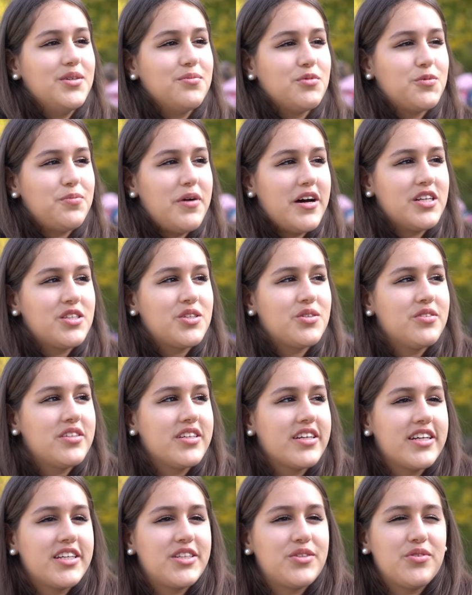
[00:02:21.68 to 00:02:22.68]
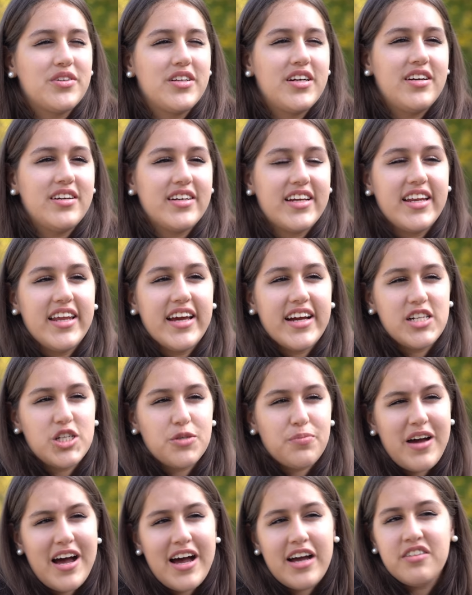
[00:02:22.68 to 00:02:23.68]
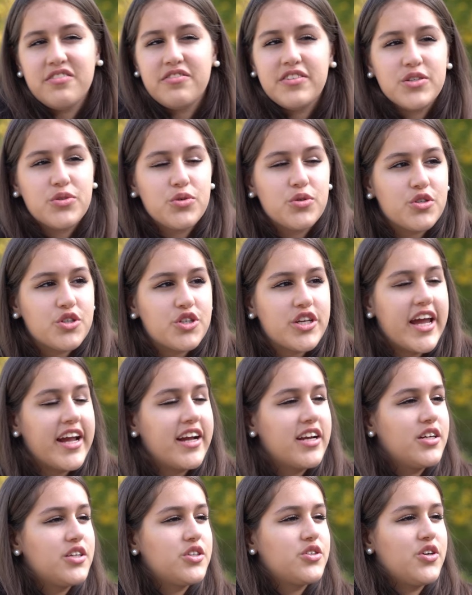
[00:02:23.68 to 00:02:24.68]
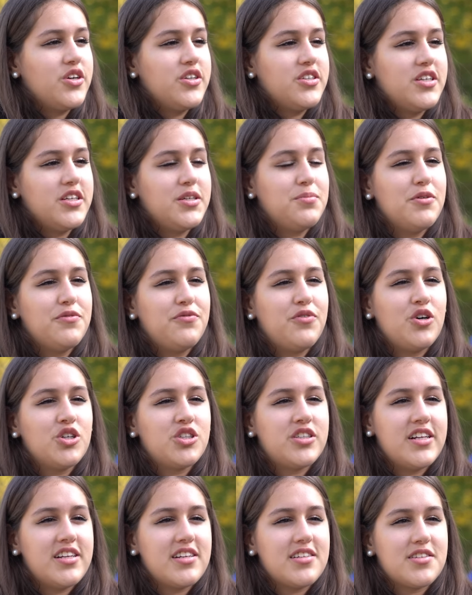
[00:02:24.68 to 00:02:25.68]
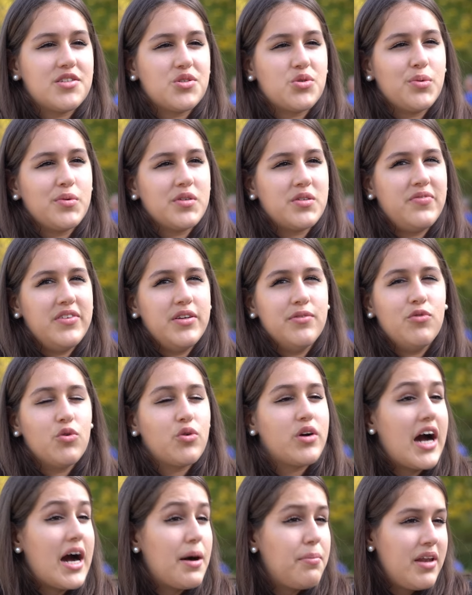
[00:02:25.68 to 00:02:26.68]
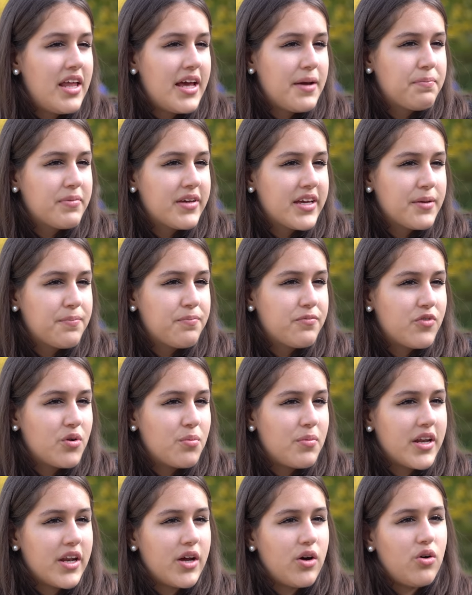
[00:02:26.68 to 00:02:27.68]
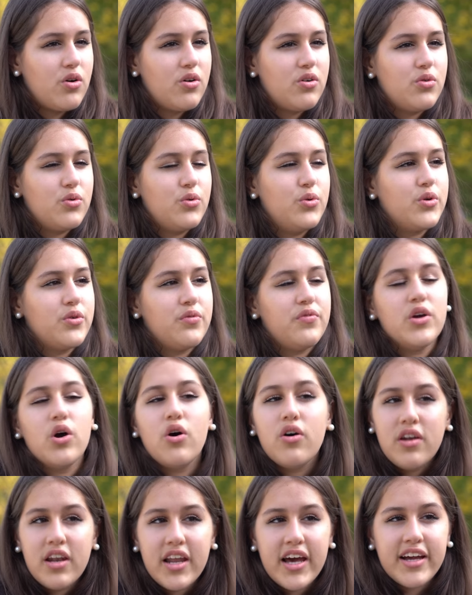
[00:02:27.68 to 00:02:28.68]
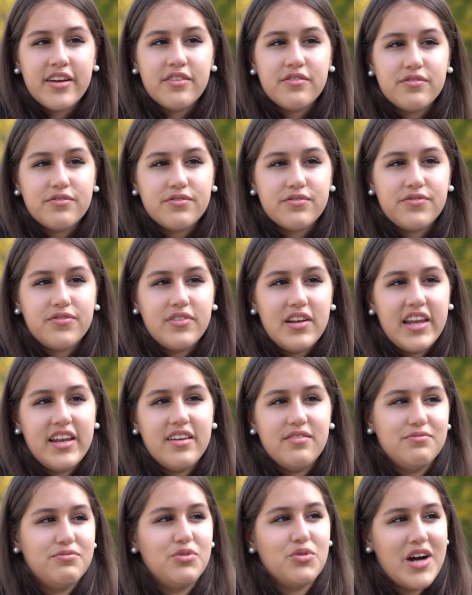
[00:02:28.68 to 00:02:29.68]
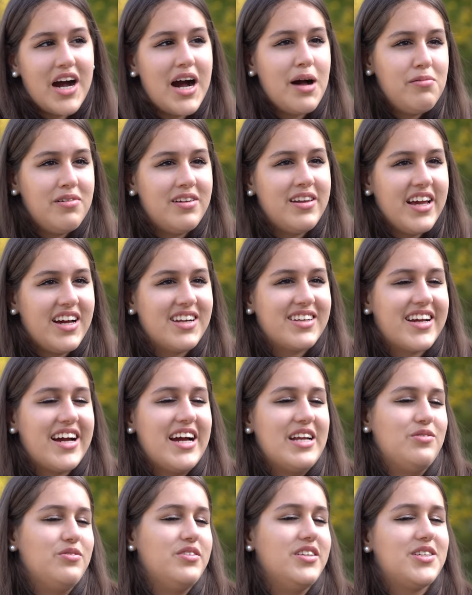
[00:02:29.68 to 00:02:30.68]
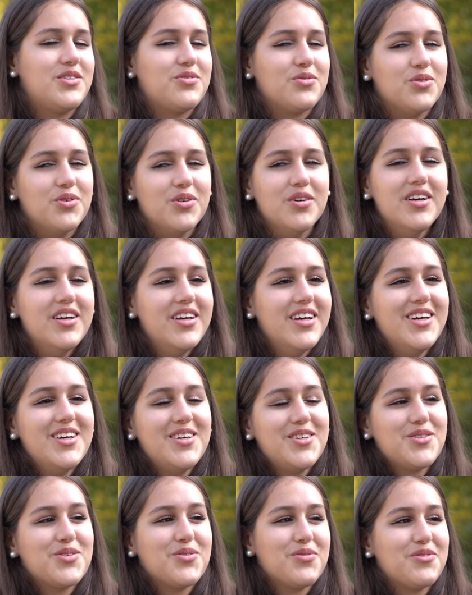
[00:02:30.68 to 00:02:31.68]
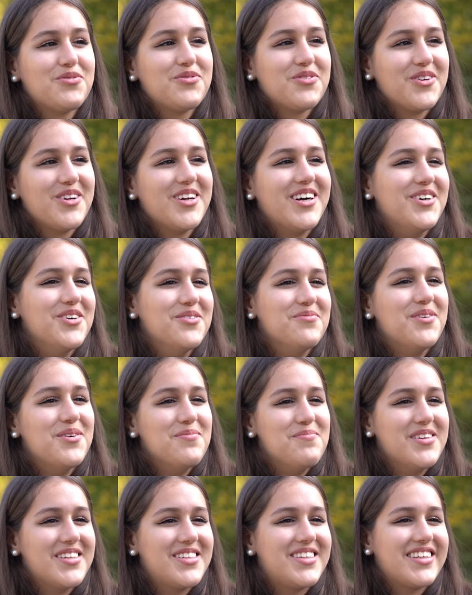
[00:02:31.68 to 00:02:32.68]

Im Spanischunterricht oder generell Sprachen, Französisch, Englisch, könnte ich mir vorstellen, dass es sowas wie eine Vokabel-App gibt, wo man auch irgendwie online Vokabel lernen kann und nicht so, so wie früher immer mit